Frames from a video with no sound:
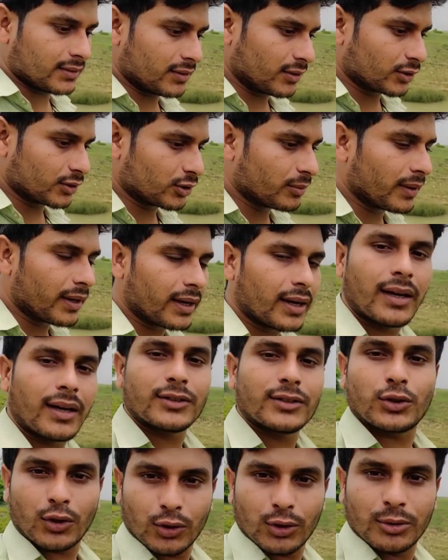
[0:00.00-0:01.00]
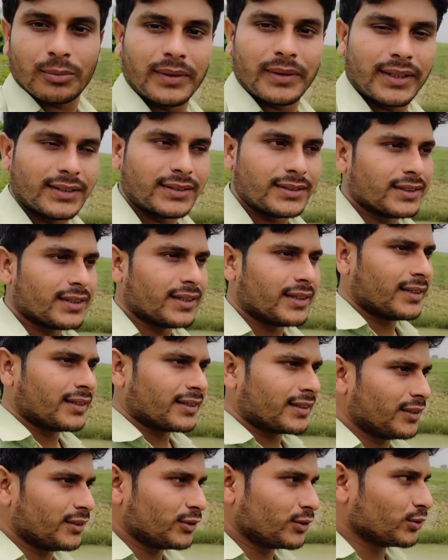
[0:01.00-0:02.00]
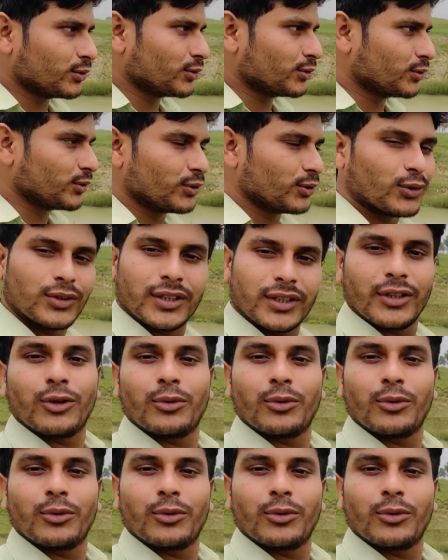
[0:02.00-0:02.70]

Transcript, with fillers: অথবা সড়ক ব্রিজ কিন্তু নদীর